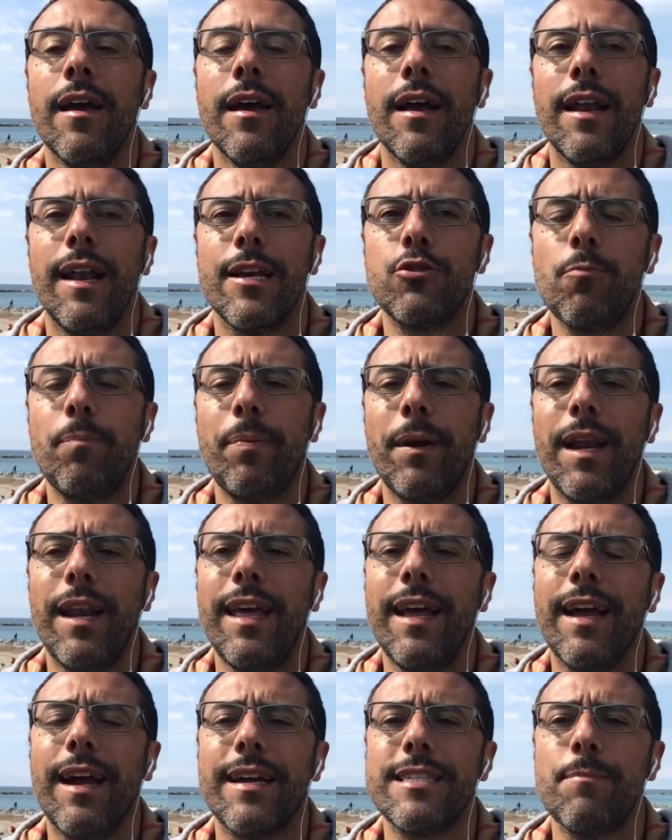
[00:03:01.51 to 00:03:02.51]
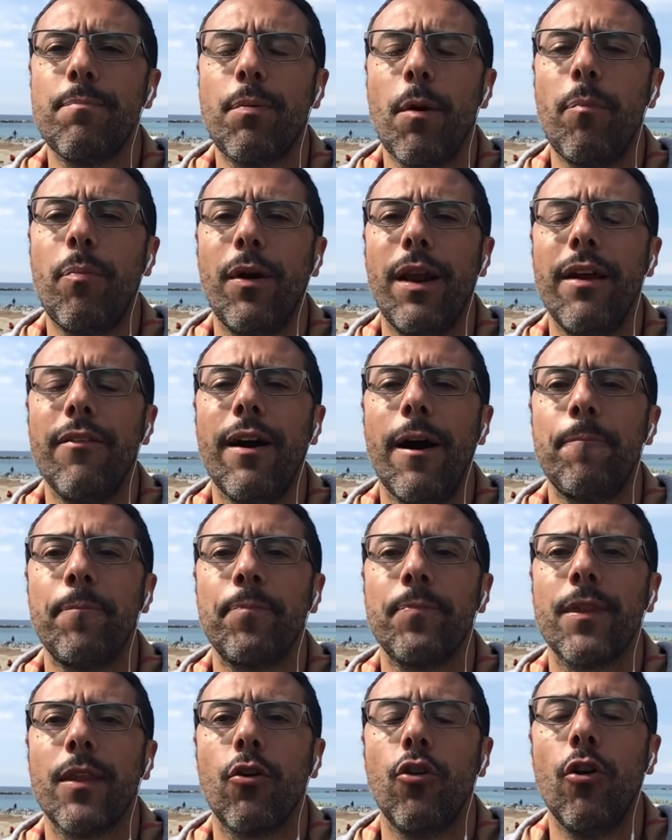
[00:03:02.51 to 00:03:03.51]
la Superlega che si proponeva
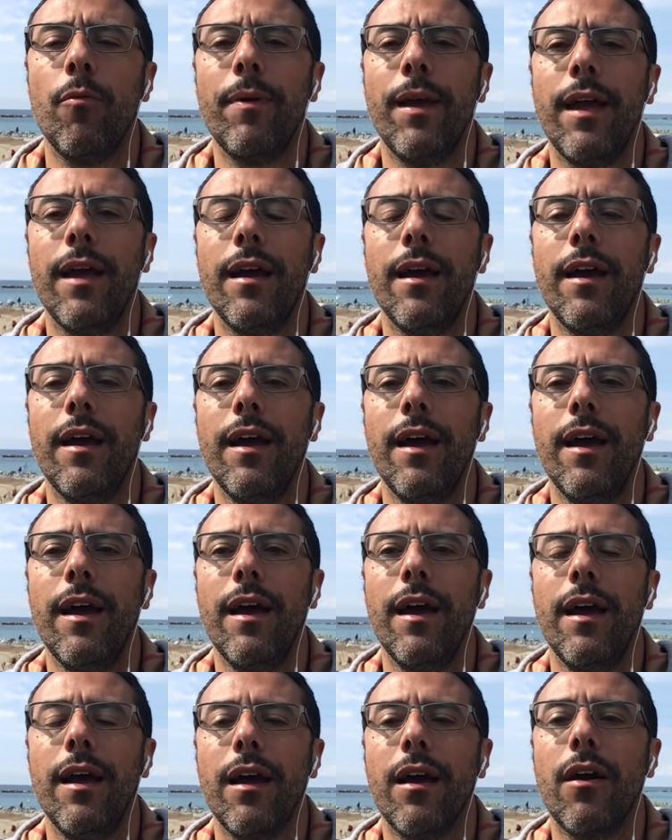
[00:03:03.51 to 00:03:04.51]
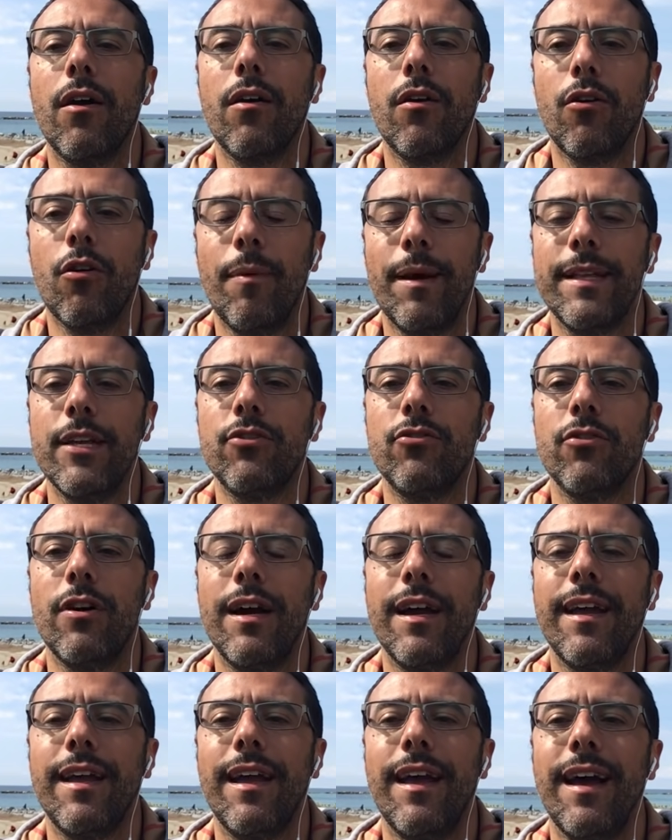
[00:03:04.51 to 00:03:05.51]
come, eh, come, ha detto
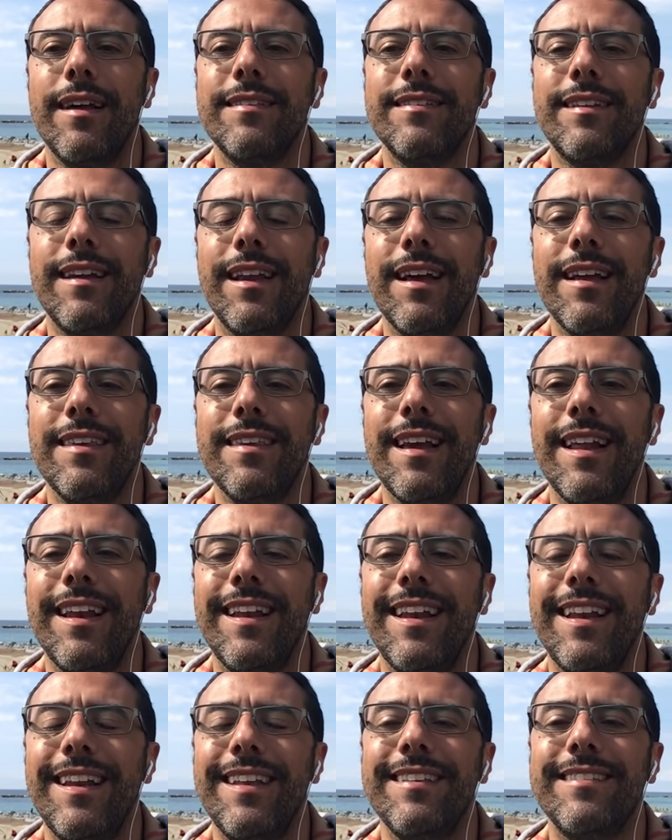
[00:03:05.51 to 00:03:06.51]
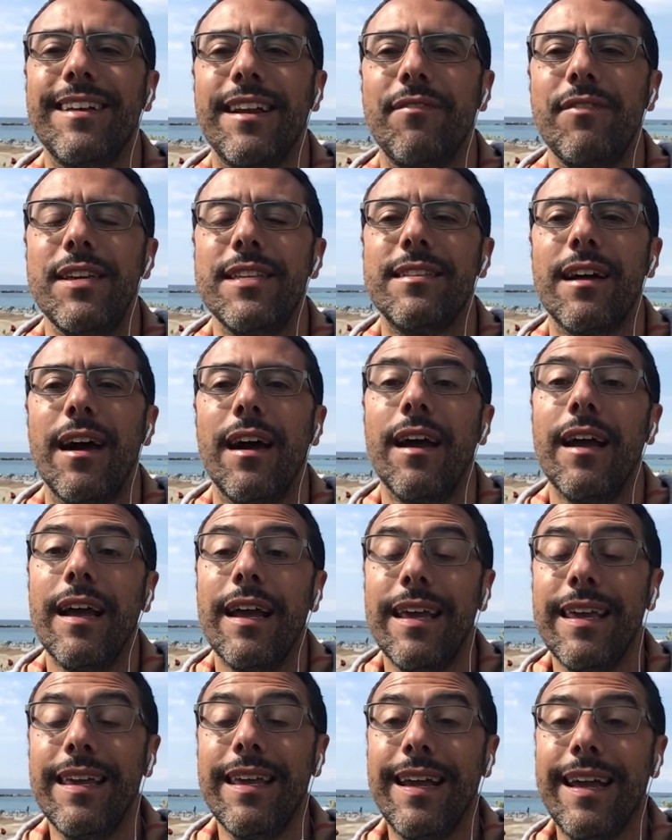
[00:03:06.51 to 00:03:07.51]
anche Andrea Agnelli nell'intervista
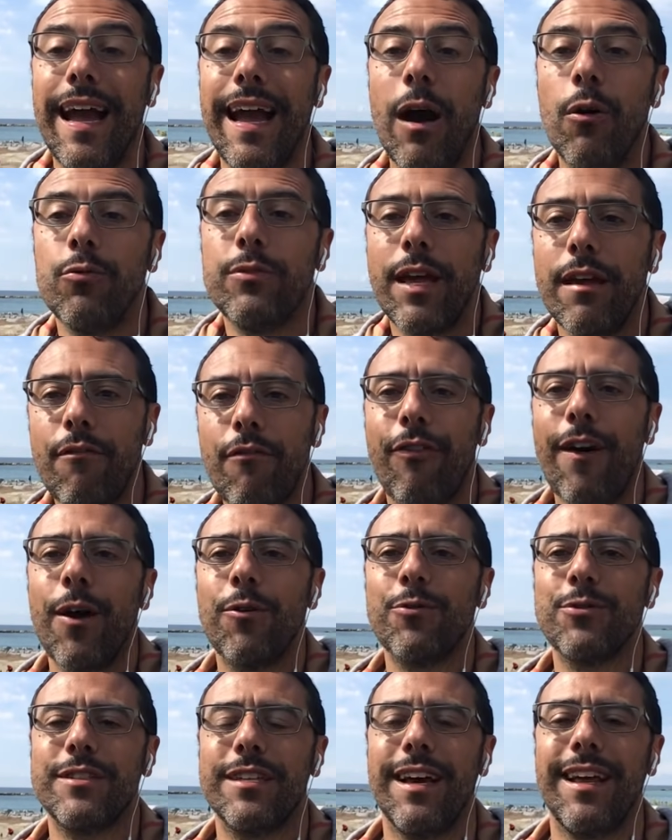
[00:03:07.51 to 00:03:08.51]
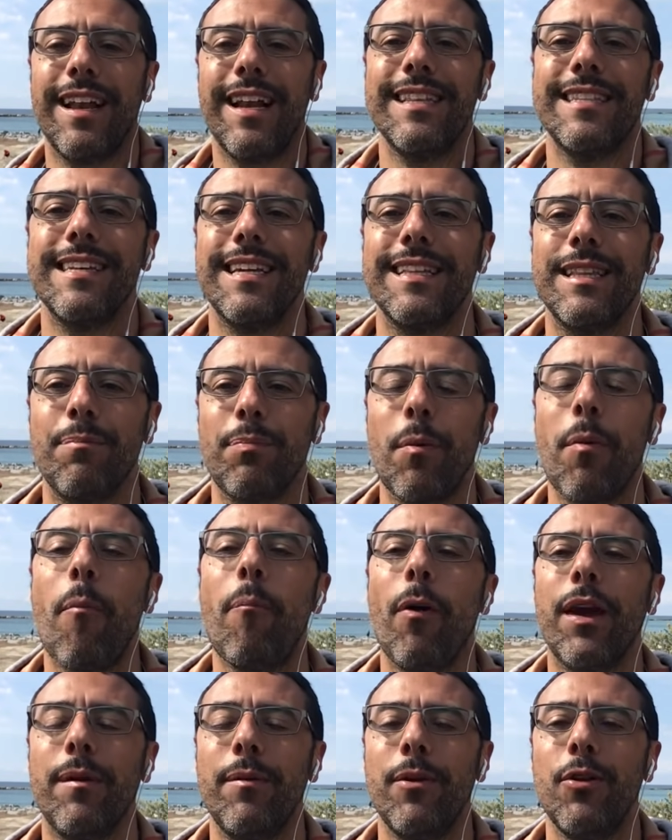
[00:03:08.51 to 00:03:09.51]
incauta, infausta, realizzata proprio
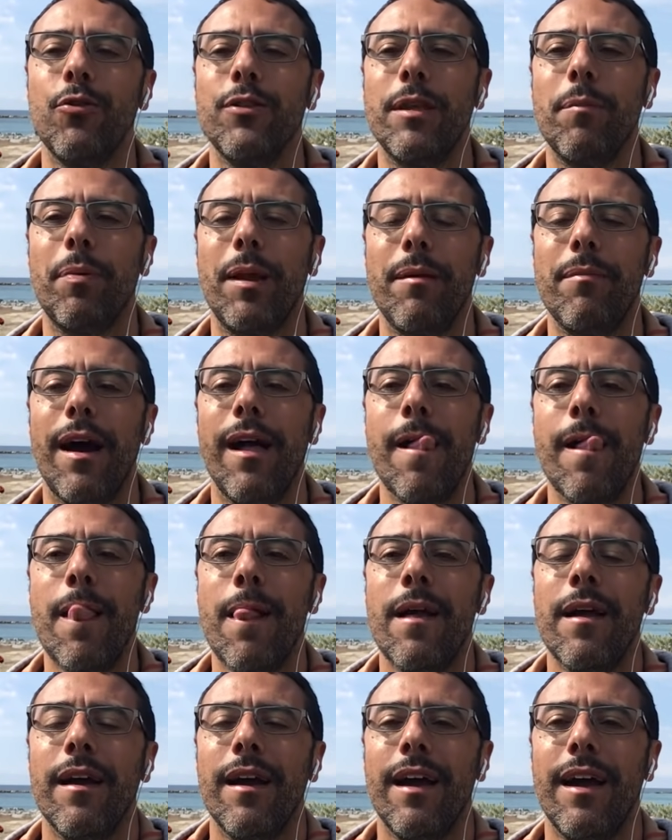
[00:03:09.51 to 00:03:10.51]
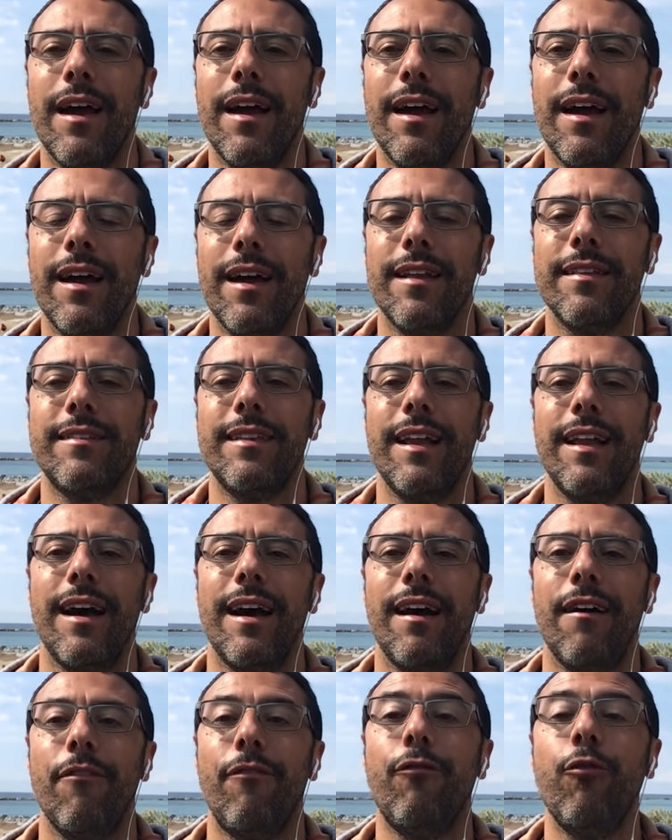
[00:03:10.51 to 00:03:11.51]
pochi minuti prima eh,
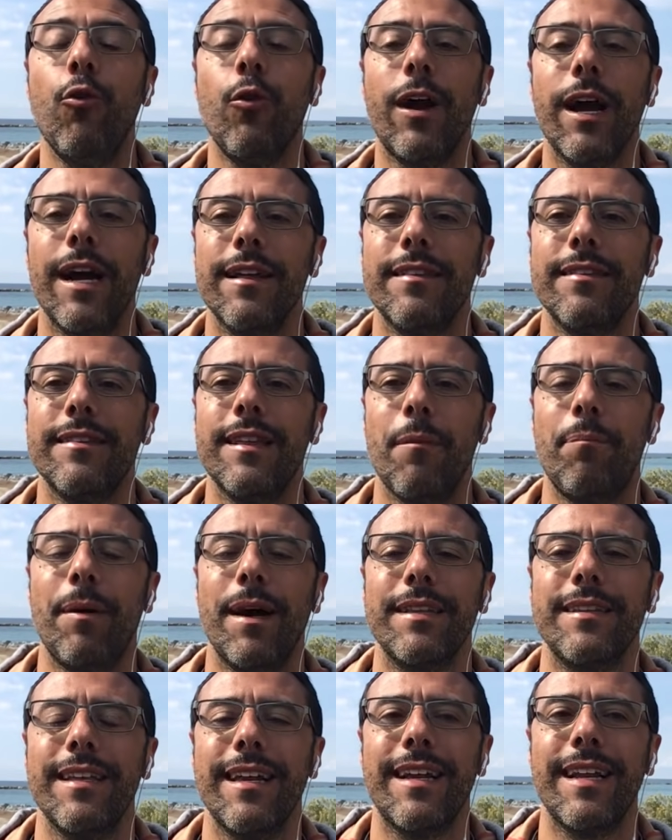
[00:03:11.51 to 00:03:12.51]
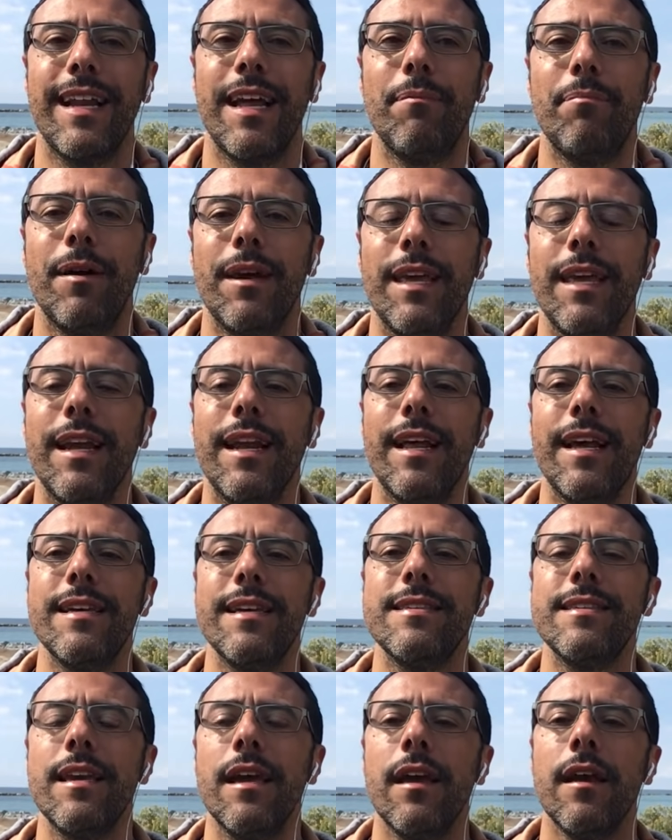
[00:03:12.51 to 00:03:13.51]
della fuga da parte di club
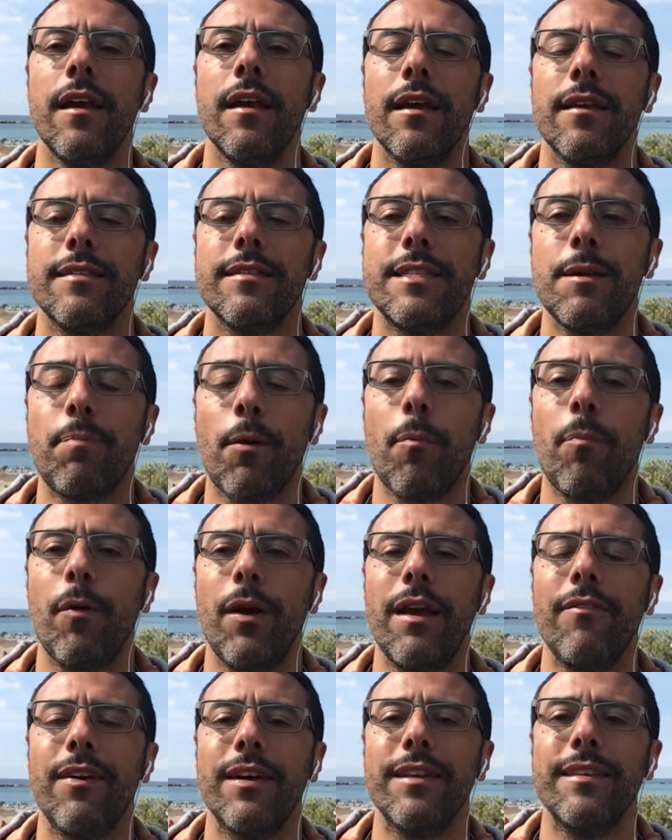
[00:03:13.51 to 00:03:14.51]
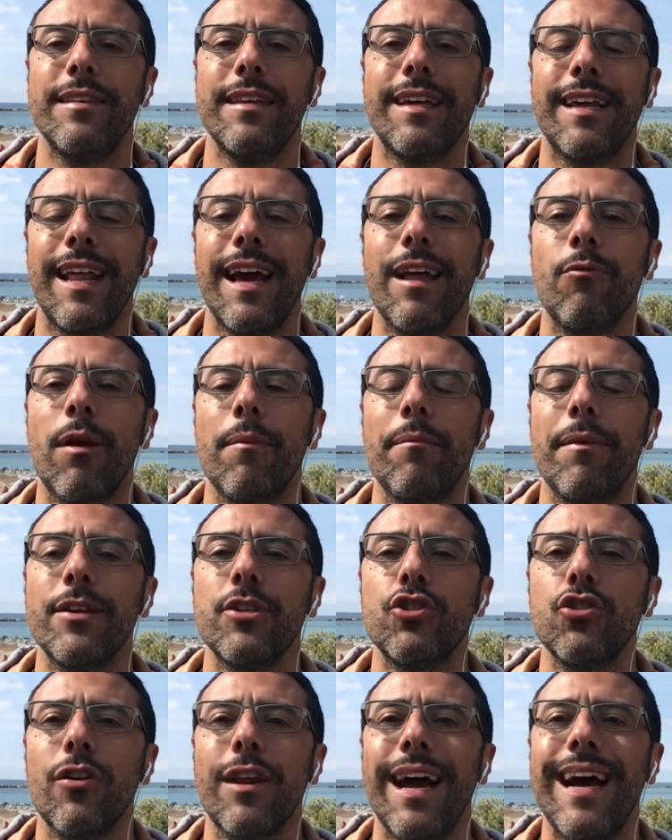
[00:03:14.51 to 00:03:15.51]
inglesi si proponeva di creare una
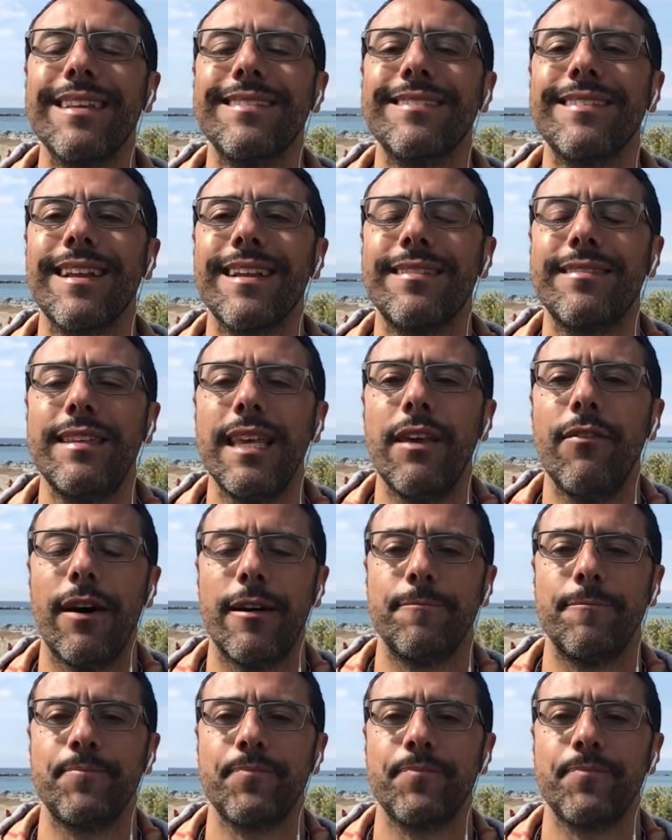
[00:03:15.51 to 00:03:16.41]
maggior attrattiva